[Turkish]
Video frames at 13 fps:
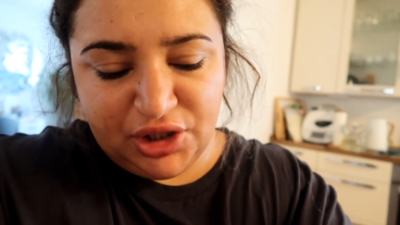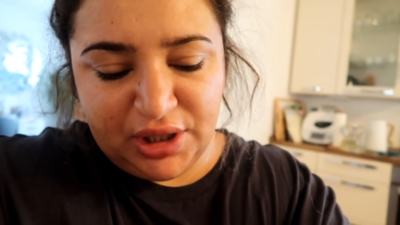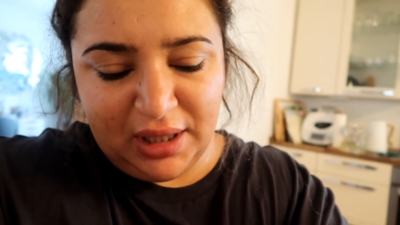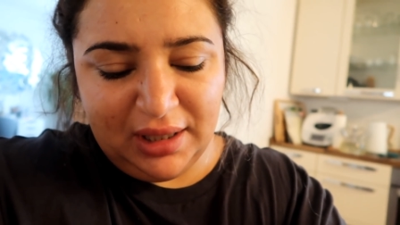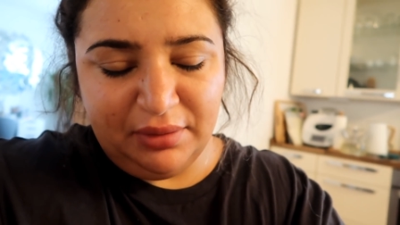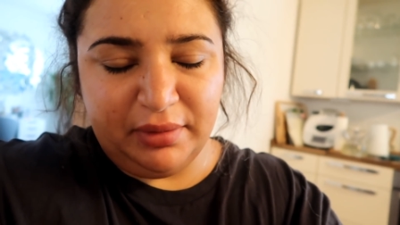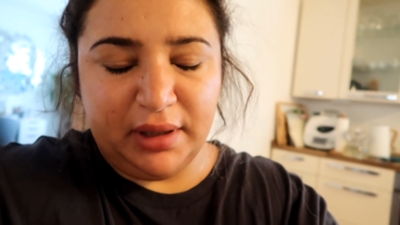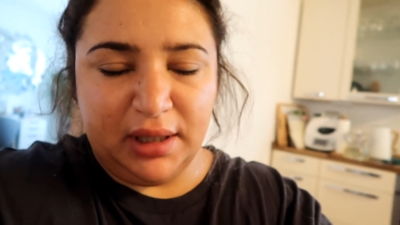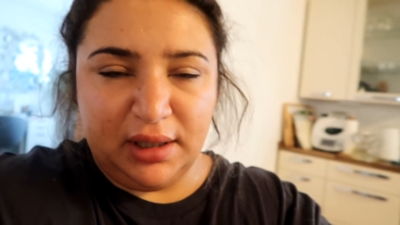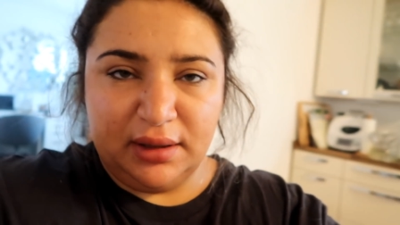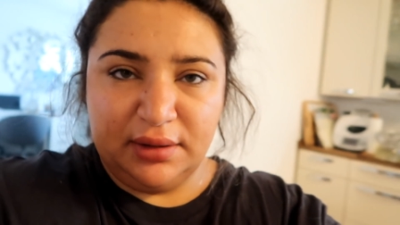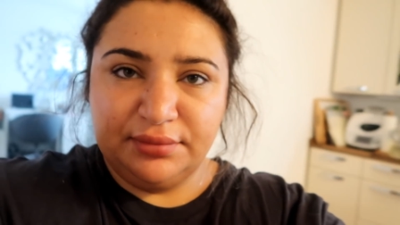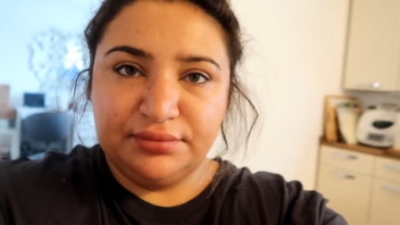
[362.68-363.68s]
Şey gibi
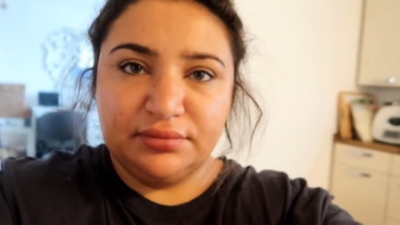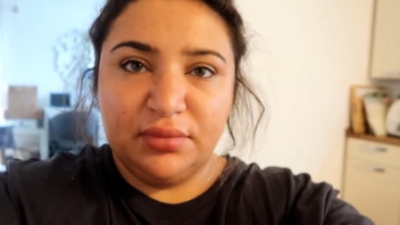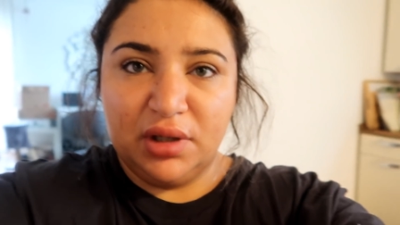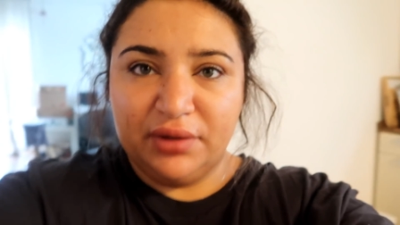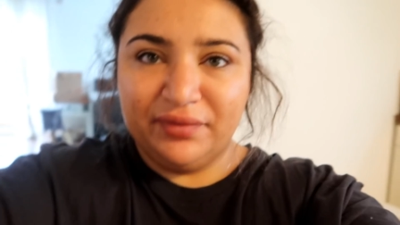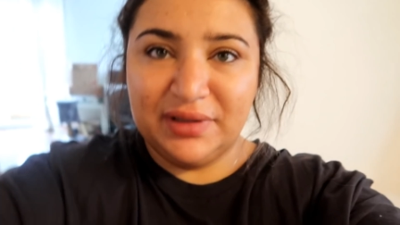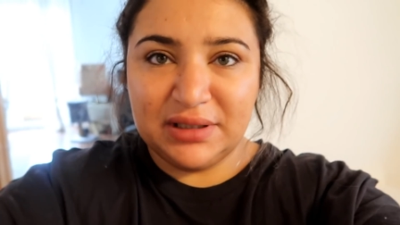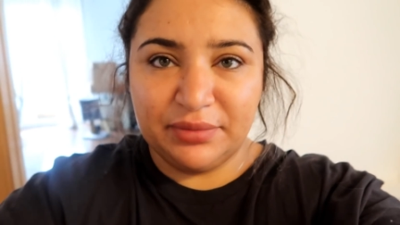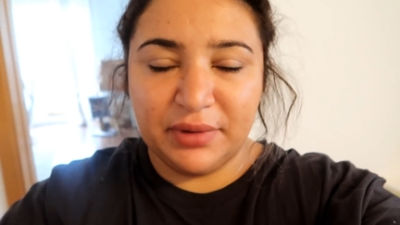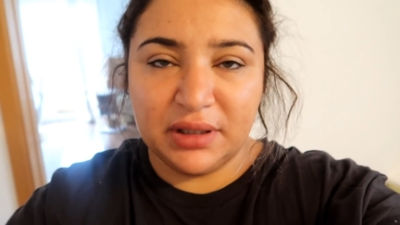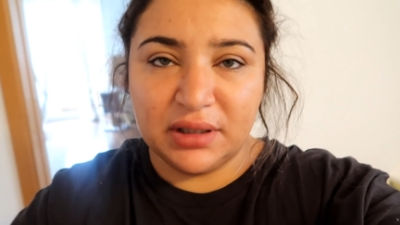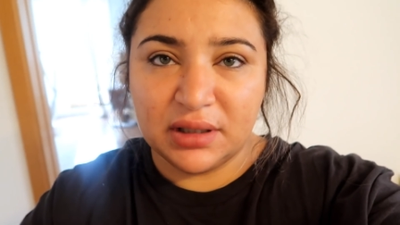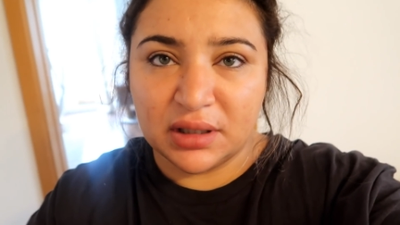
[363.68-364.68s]
ya. Böyle şey
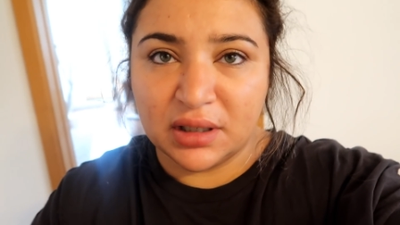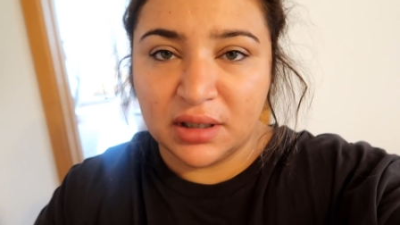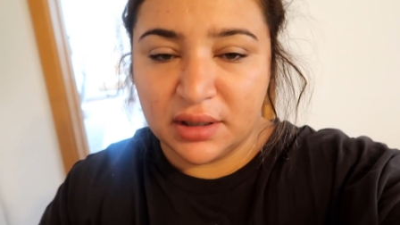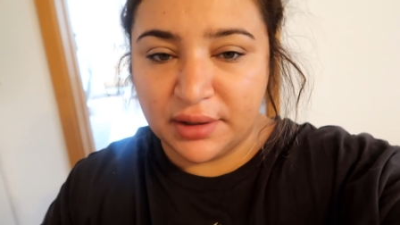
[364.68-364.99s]
vitamin...